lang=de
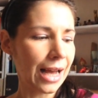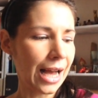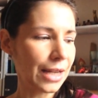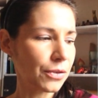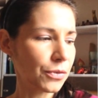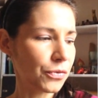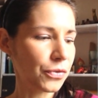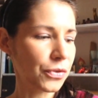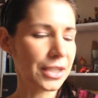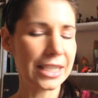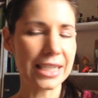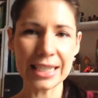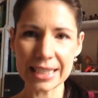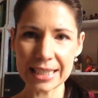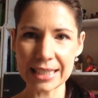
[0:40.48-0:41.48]
An und für
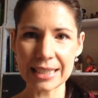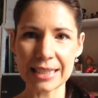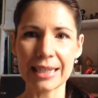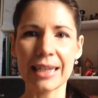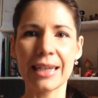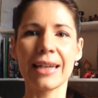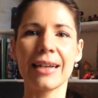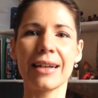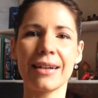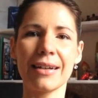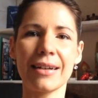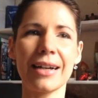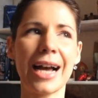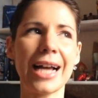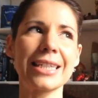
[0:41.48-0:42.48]
sich äh,
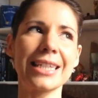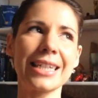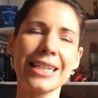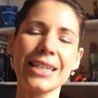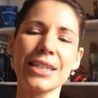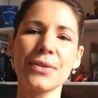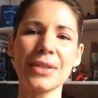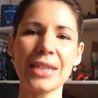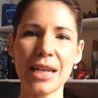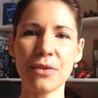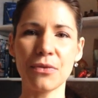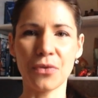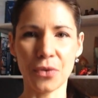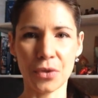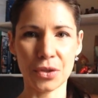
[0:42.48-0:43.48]
hat jedes so seine
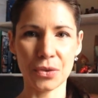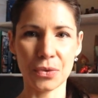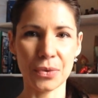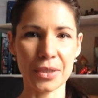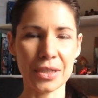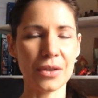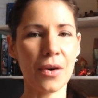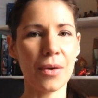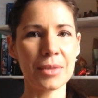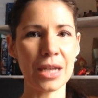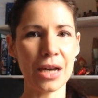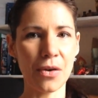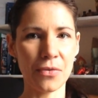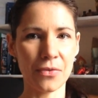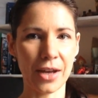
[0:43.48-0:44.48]
Vorzüge. Es kommt
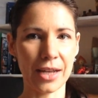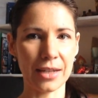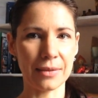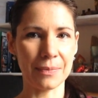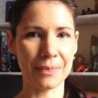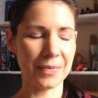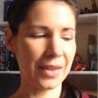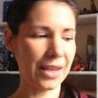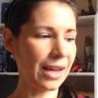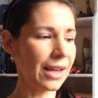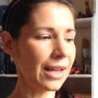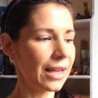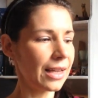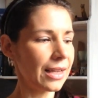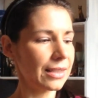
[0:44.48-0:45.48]
darauf an. Ja?
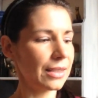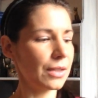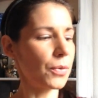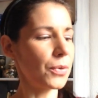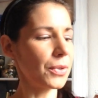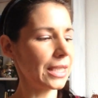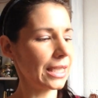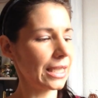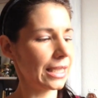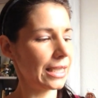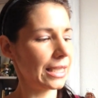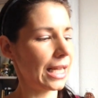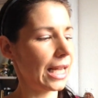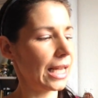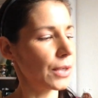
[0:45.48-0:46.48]
Die große
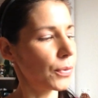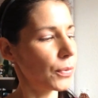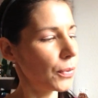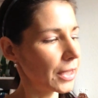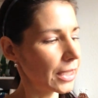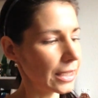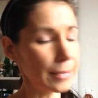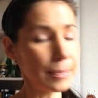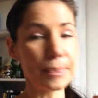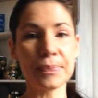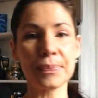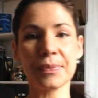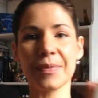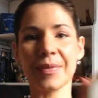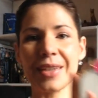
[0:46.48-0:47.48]
Kristallkugel
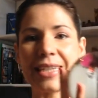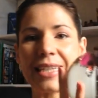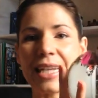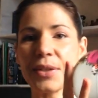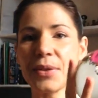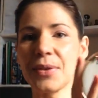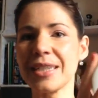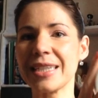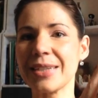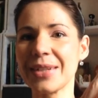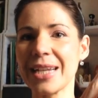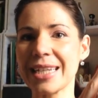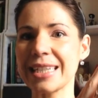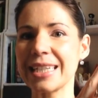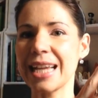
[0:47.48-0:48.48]
ist natürlich so
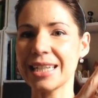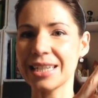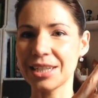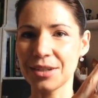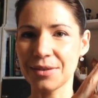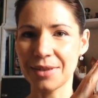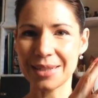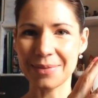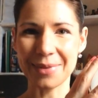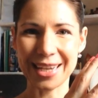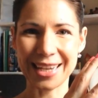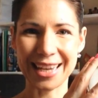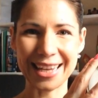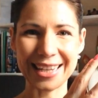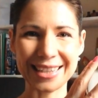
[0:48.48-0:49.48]
das Klassische, was man
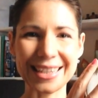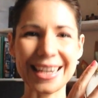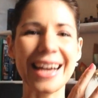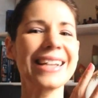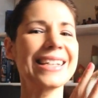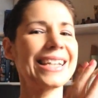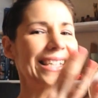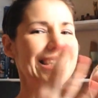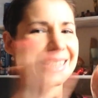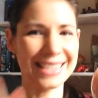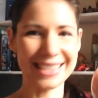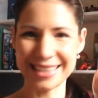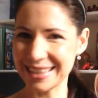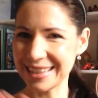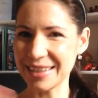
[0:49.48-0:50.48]
kennt, ja, das
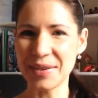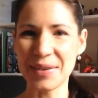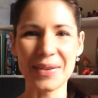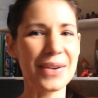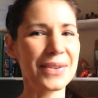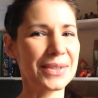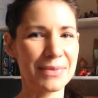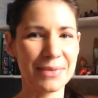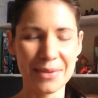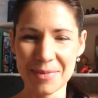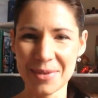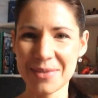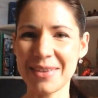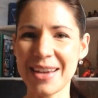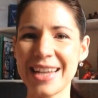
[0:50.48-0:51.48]
ist äh, aus Film
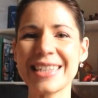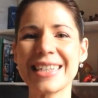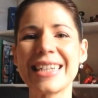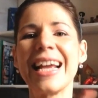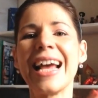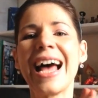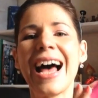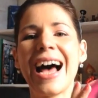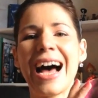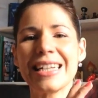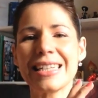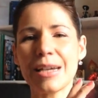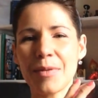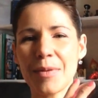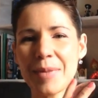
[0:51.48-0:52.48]
und Fernsehen,
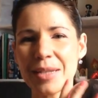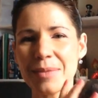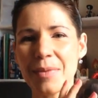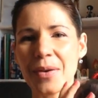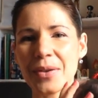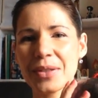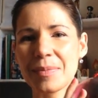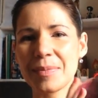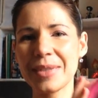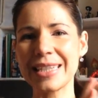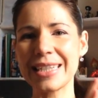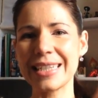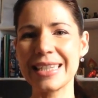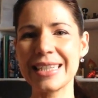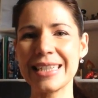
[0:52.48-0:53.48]
hat aber manchmal auch so ein
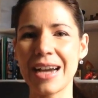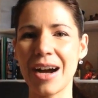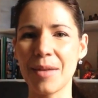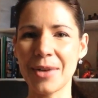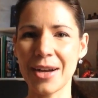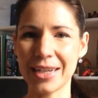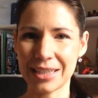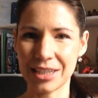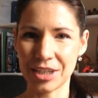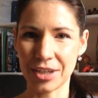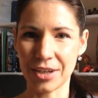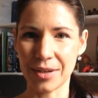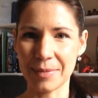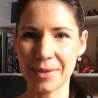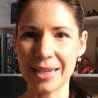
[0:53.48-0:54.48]
bisschen diesen jahrmarkt
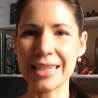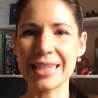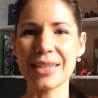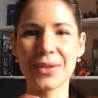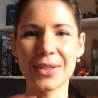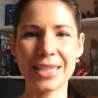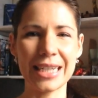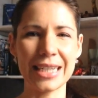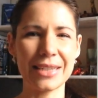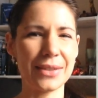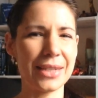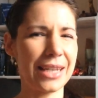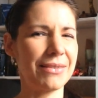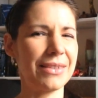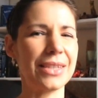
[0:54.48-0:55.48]
ja, dass Leute dann so
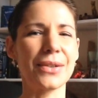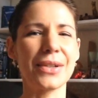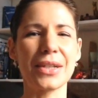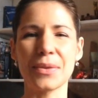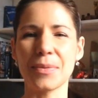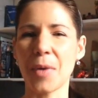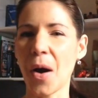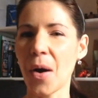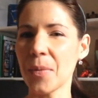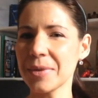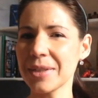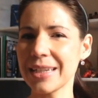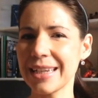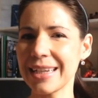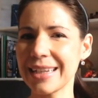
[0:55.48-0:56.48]
denken, wie soll das
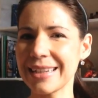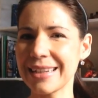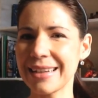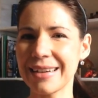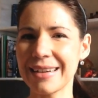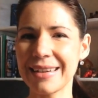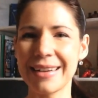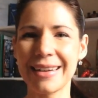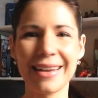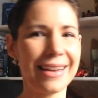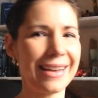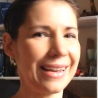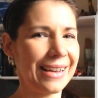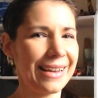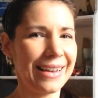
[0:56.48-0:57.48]
überhaupt gehen? Äh,
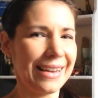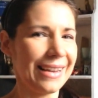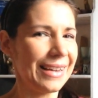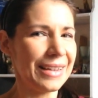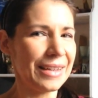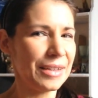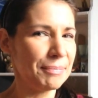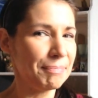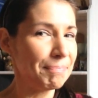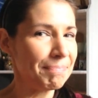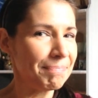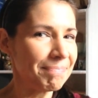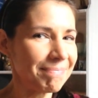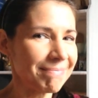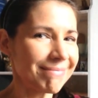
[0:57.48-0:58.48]

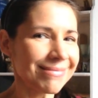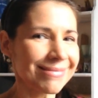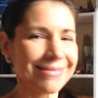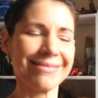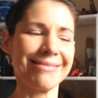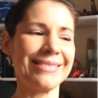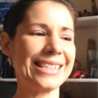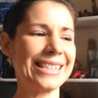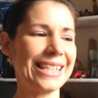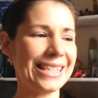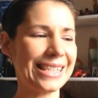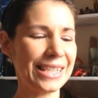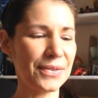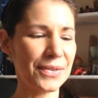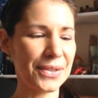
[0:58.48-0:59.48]
hm, ist das
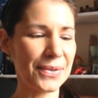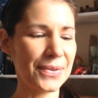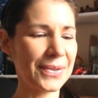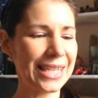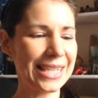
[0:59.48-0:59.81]
nicht nur so,